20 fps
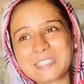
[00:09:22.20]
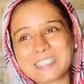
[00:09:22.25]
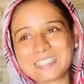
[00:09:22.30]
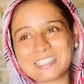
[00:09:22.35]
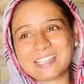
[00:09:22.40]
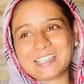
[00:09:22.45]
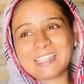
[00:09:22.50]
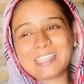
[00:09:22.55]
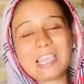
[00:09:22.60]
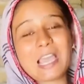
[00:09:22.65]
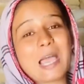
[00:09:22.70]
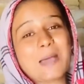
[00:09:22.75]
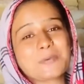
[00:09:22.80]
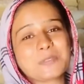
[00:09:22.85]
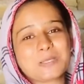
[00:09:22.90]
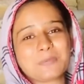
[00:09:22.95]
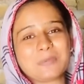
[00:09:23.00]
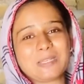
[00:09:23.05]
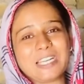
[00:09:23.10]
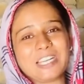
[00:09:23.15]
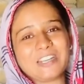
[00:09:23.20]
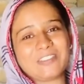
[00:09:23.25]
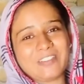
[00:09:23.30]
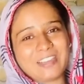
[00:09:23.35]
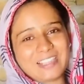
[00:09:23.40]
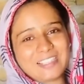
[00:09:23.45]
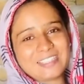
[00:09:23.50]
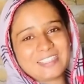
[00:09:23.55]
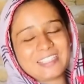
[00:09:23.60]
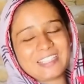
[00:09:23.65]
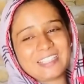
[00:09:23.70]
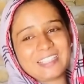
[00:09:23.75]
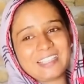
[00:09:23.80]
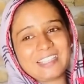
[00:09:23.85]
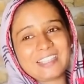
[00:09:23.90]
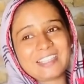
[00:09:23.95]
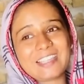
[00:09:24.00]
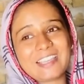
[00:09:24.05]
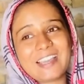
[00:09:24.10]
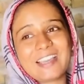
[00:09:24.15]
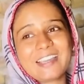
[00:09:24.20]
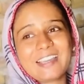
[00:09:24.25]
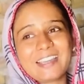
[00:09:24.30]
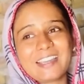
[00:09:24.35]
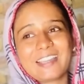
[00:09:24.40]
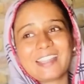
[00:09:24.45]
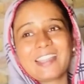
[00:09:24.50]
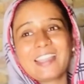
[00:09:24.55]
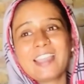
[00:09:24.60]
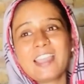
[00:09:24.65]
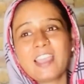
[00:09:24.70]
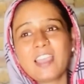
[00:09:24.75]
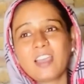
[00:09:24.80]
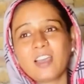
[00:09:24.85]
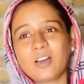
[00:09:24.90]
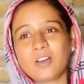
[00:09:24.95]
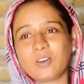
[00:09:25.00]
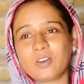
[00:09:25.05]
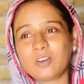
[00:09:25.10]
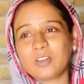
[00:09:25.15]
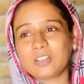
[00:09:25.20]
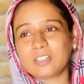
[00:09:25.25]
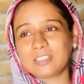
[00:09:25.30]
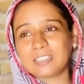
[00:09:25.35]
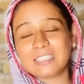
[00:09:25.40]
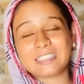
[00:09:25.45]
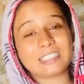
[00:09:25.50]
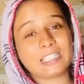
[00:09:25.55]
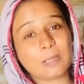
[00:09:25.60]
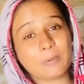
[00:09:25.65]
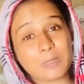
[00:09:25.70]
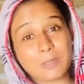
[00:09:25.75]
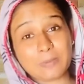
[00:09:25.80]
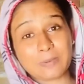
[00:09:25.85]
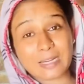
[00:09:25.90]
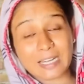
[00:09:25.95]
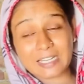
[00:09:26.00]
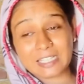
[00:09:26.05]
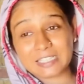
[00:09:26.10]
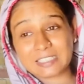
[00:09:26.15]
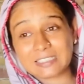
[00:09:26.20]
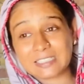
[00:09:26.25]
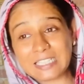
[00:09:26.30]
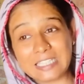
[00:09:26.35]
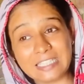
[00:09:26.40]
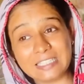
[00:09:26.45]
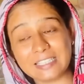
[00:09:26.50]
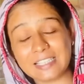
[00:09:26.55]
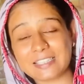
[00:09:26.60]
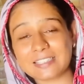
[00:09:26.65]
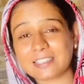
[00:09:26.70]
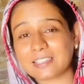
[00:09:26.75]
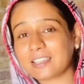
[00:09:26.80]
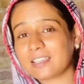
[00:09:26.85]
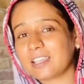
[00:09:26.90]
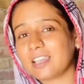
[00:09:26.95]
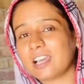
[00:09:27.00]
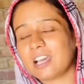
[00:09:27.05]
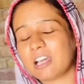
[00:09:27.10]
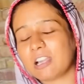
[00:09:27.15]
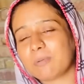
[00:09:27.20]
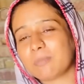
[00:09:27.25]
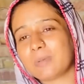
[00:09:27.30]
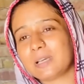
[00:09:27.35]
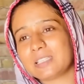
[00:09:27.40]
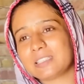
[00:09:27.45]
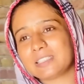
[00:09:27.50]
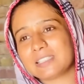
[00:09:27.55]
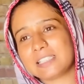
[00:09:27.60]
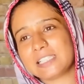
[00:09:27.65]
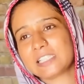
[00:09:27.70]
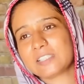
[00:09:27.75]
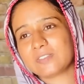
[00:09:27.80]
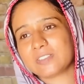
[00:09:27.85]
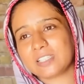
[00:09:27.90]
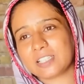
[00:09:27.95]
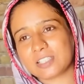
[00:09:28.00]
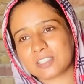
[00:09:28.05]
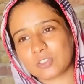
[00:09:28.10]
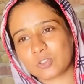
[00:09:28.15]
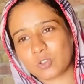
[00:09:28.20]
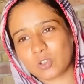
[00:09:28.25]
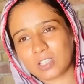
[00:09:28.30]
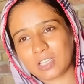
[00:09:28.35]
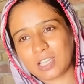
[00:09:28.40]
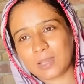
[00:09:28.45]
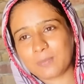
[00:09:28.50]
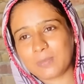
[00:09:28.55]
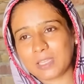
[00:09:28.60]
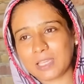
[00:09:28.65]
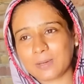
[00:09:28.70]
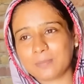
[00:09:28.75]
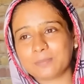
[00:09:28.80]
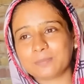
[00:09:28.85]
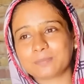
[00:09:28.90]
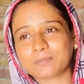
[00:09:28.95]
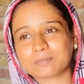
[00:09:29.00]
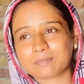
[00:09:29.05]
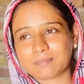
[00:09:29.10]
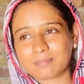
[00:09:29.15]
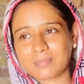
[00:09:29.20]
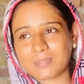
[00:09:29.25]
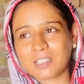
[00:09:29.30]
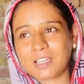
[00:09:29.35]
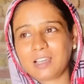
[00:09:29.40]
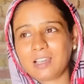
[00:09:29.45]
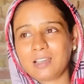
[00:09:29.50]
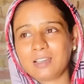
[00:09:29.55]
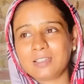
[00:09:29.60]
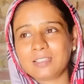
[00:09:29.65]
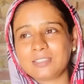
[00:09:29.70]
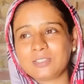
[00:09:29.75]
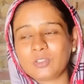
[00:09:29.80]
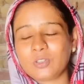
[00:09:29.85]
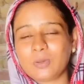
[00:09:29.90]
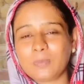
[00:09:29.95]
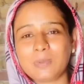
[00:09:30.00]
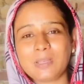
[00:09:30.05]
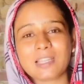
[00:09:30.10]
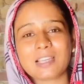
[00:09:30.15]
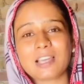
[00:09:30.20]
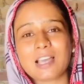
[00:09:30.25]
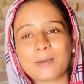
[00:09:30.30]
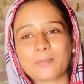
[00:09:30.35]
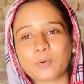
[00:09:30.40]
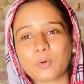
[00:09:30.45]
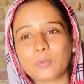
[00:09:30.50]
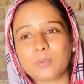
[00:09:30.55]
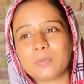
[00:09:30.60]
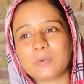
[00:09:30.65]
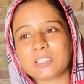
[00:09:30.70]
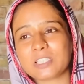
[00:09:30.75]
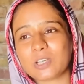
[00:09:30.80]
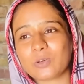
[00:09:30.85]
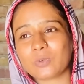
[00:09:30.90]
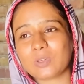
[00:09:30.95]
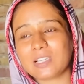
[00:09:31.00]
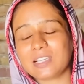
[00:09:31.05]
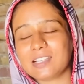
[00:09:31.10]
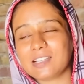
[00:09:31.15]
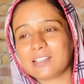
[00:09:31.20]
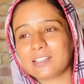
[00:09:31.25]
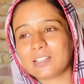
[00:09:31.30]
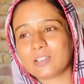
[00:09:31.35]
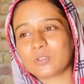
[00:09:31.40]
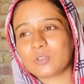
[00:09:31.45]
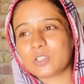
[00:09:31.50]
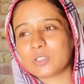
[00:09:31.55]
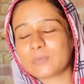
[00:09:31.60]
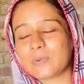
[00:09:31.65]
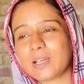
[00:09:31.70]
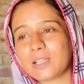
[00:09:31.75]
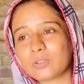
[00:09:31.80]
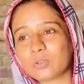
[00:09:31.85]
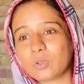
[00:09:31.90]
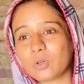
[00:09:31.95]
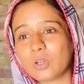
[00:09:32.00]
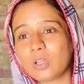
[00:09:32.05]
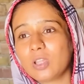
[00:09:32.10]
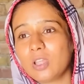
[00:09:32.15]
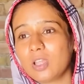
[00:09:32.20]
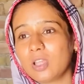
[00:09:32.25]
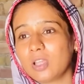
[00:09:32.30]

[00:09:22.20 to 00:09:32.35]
परेशान है आप सब ने एडवाइस देनी है क्या करें और इतना भी हम रेंट नहीं दे सकेंगे हर मंथ इस वजह से जो है ना अभी हम जो है मैंने कहा आपको भी बताऊं क्लियर करूं इस बात को